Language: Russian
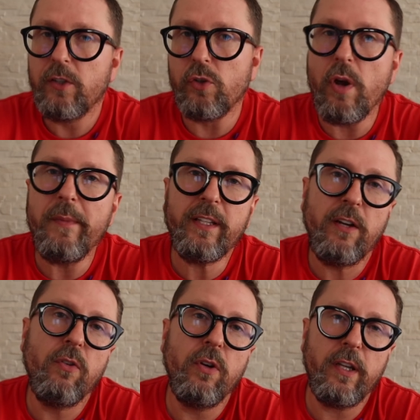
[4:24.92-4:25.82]
Кроме
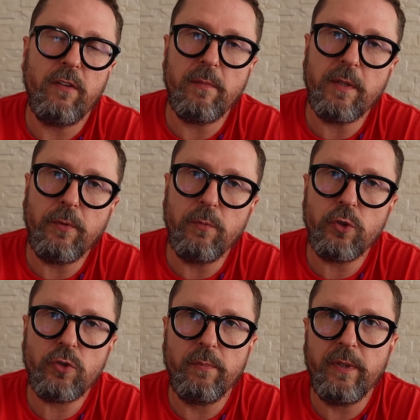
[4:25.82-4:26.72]
того, я вам напомню,
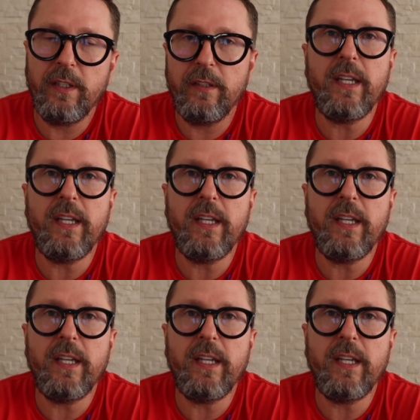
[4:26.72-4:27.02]
что было.